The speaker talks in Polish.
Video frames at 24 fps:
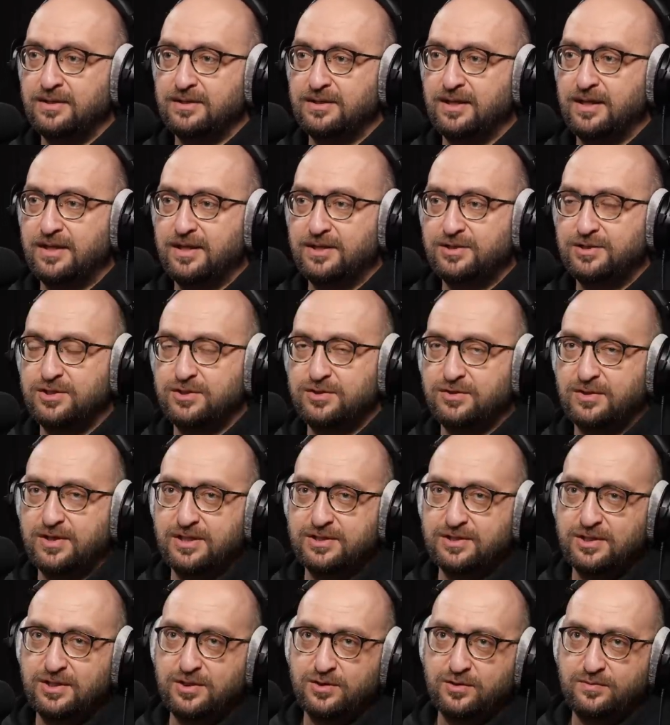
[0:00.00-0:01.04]
Na razie to
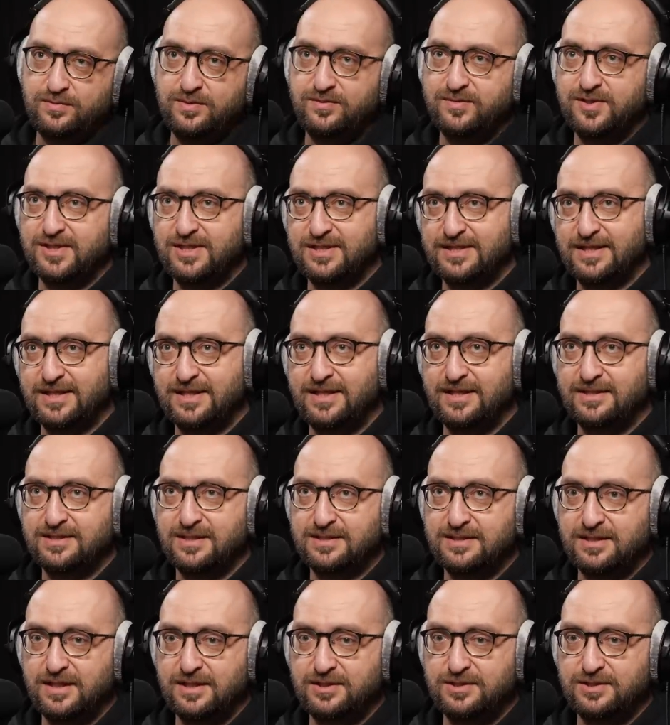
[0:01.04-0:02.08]
raczej robimy na takiej
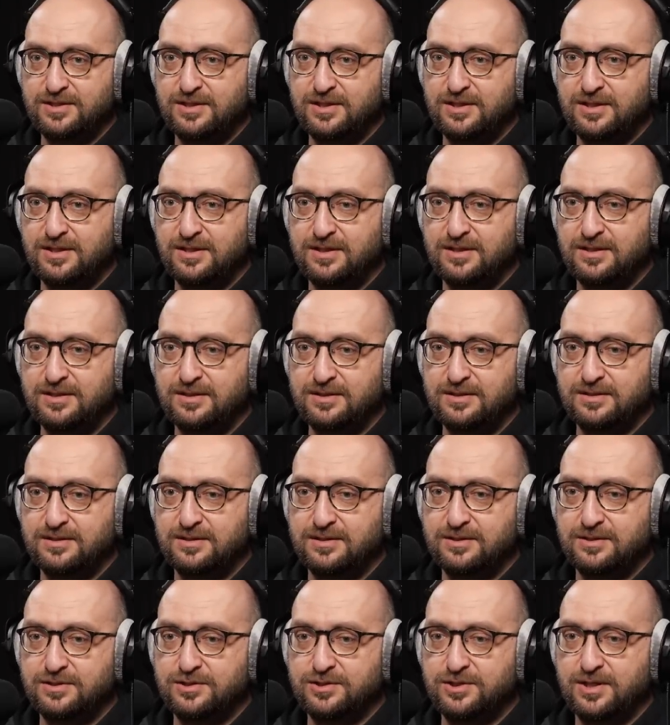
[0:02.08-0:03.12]
zasadzie,
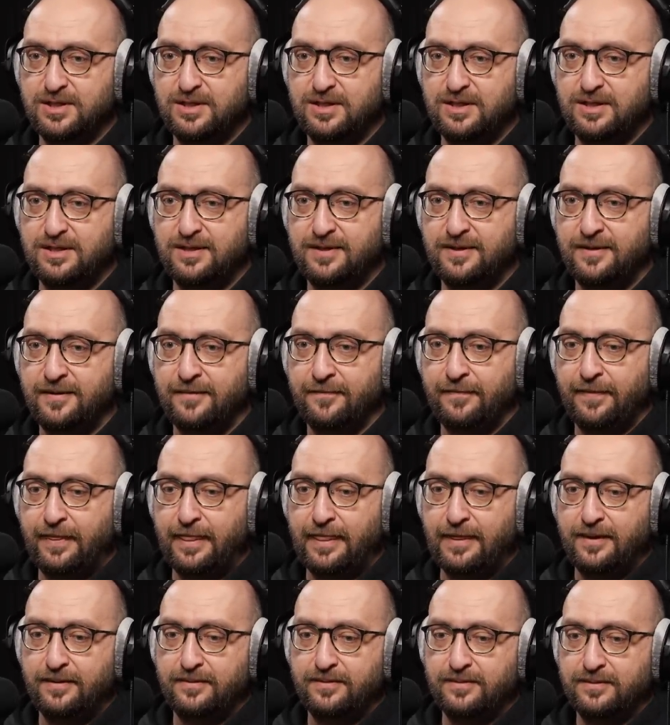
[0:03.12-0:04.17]
y, że
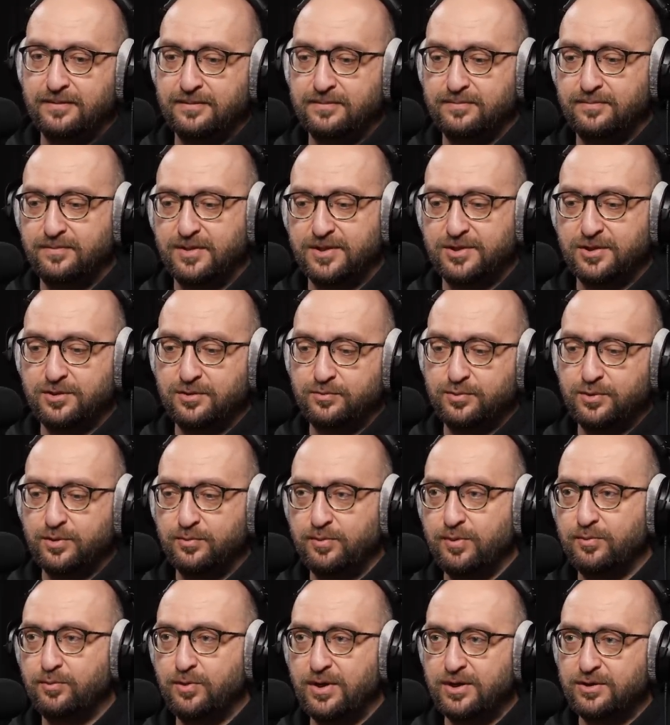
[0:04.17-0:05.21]
y, metodą
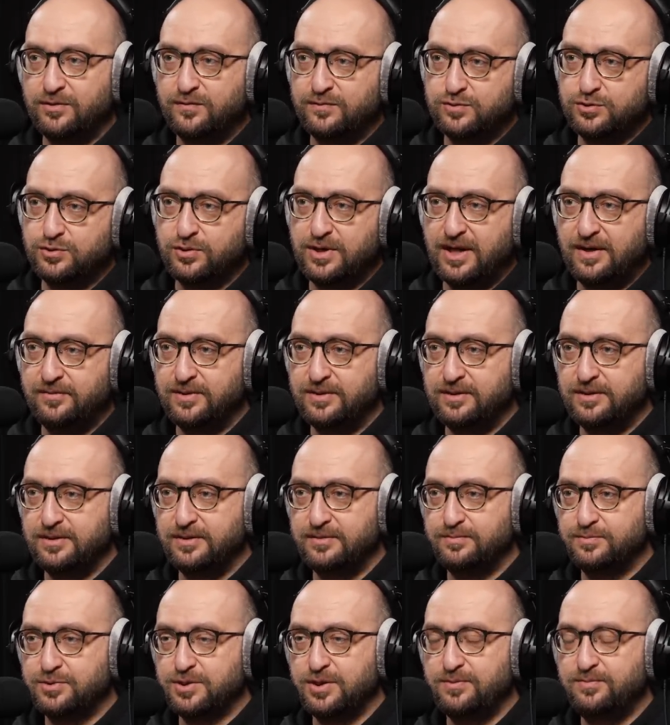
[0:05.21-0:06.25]
prób i błędów
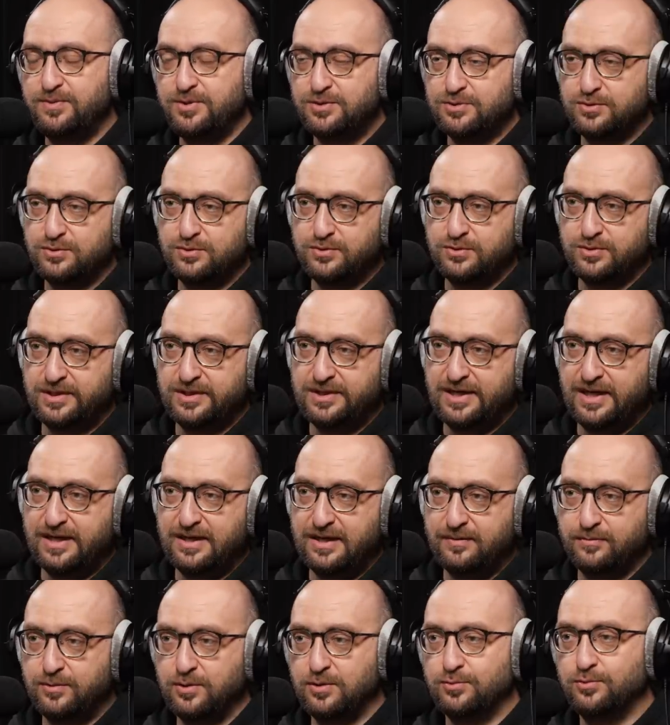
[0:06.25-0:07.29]
szukamy przepisu, który da
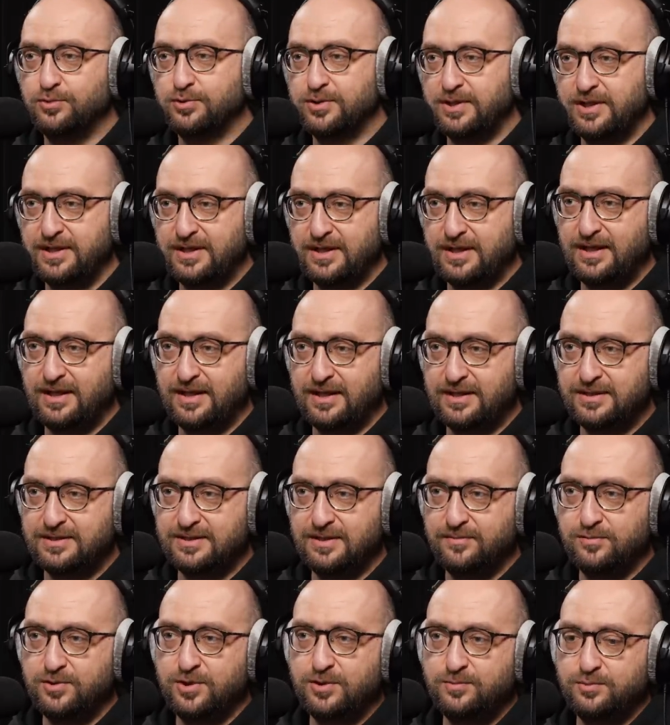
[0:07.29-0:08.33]
nam komórki takie jak
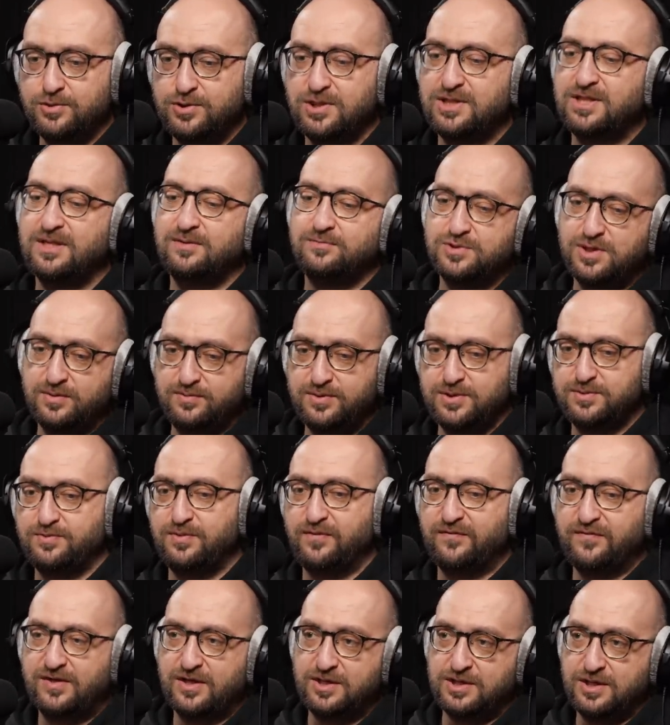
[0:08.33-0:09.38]
chcemy, no i później ten przepis
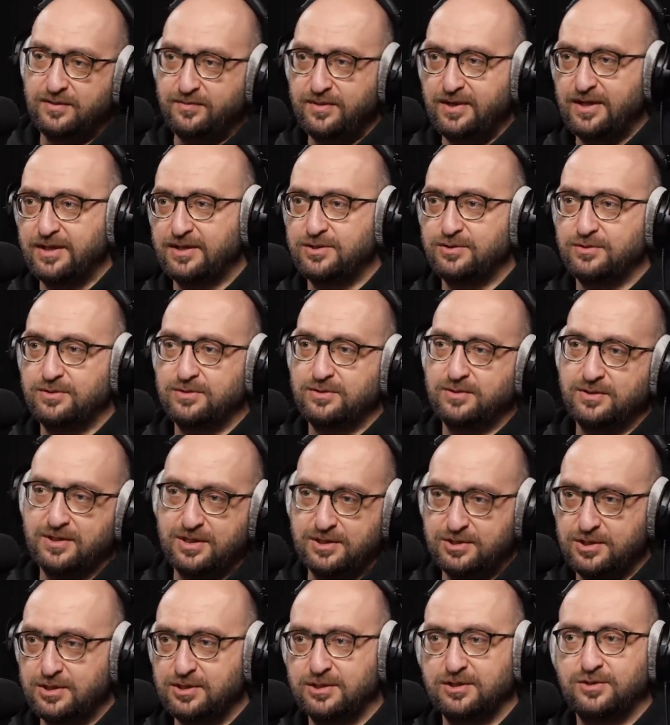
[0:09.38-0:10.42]
powtarzamy, jak się
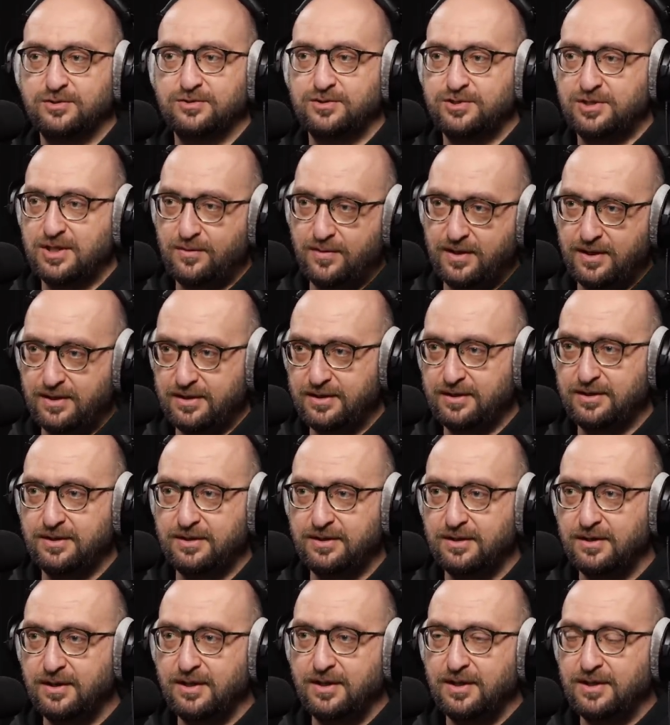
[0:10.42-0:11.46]
okaże, że on działa
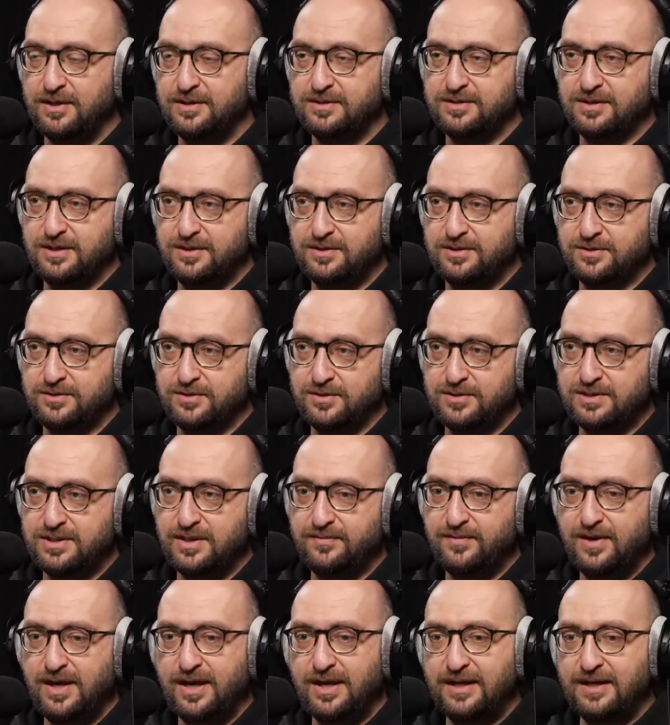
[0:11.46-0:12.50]
i daje to, co
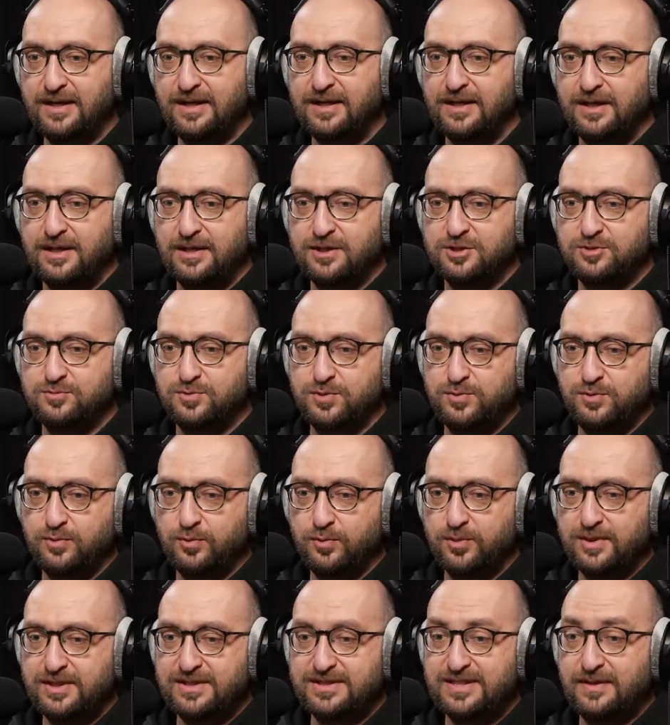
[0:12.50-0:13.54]
chcemy, ale żebyśmy
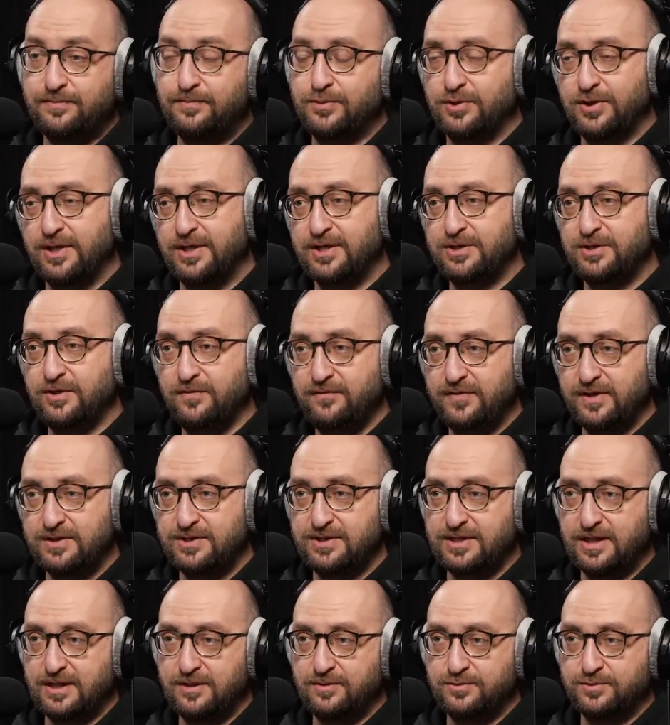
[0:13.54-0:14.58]
mogli
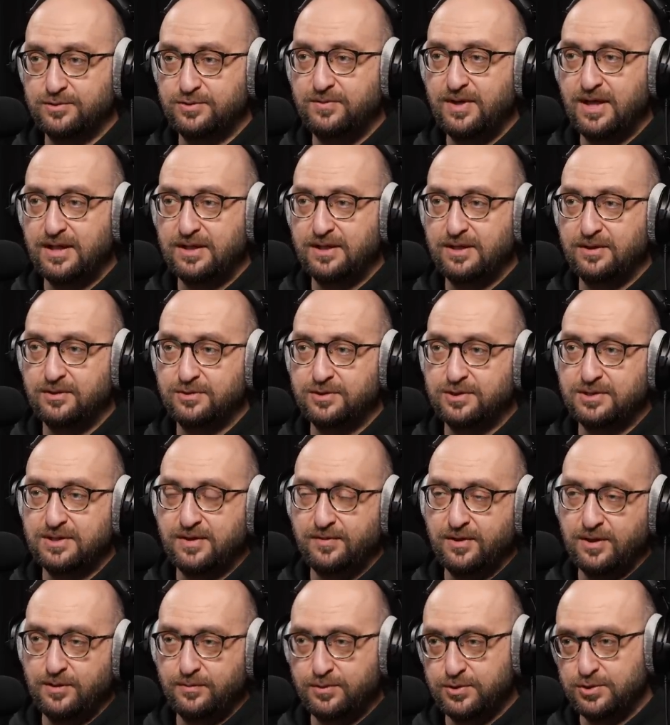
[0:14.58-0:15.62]
zaprojektować taką zmianę od
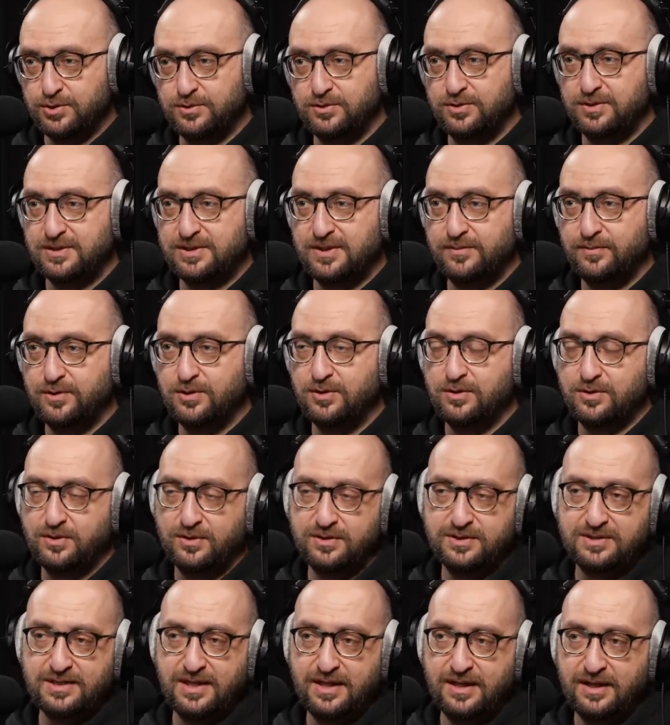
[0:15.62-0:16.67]
samego początku do samego
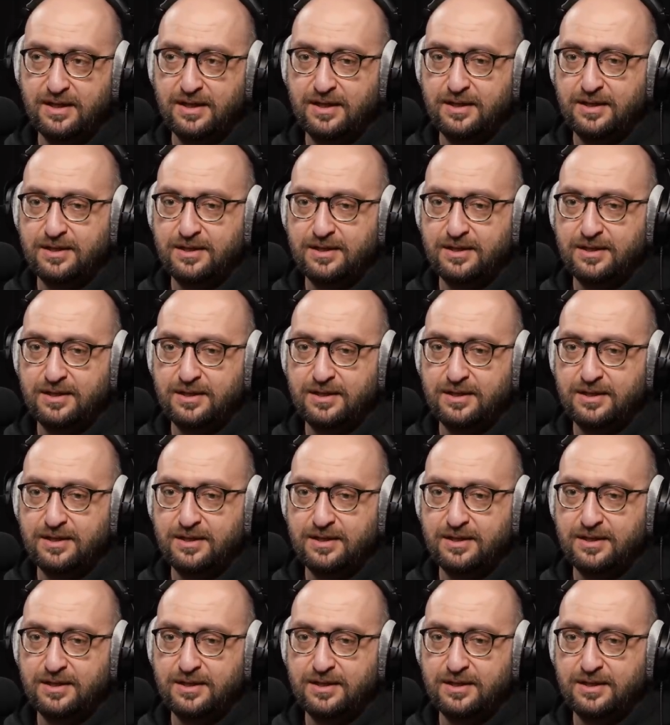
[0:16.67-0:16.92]
końca,